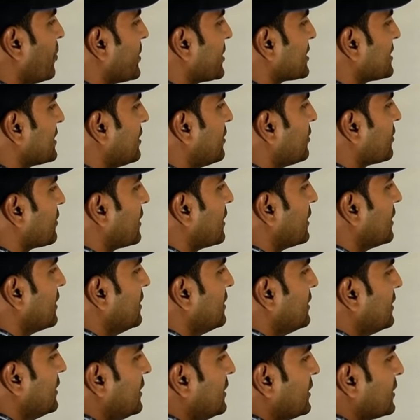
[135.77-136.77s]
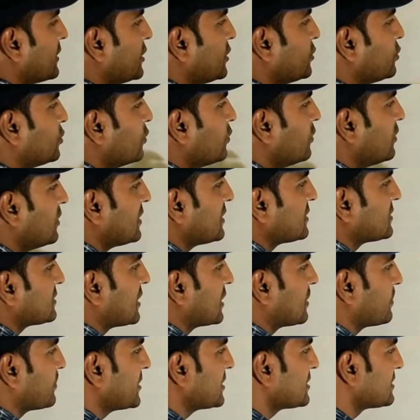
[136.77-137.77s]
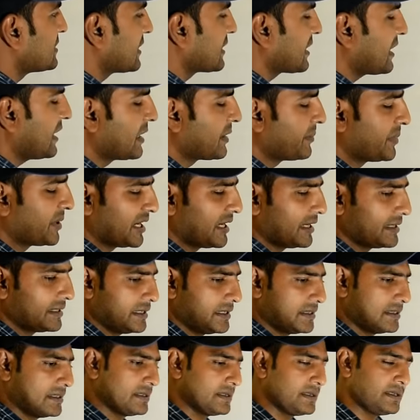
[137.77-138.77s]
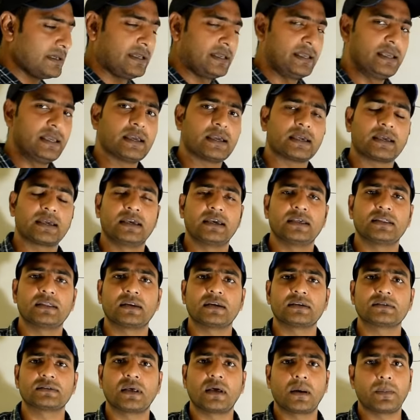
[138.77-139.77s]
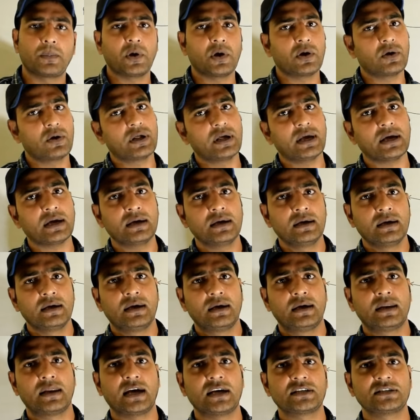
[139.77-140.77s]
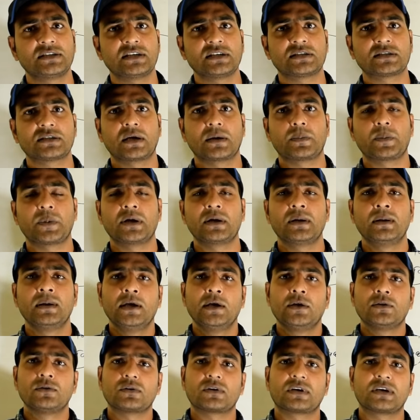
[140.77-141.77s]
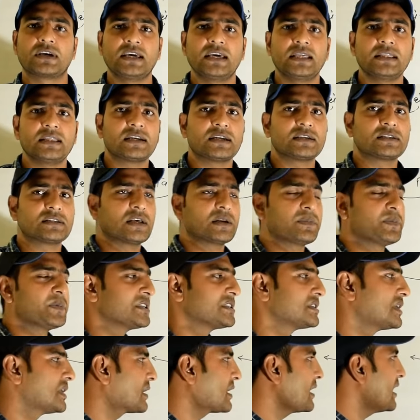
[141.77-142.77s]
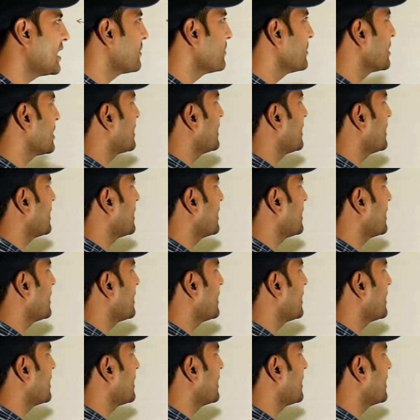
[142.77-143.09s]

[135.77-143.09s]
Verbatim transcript: पता होगा कि दो स्तर पर सरकार बनाए जाते हैं एक केंद्र स्तर पर और एक राज्य स्तर पर तो केंद्र स्तर पर सरकार में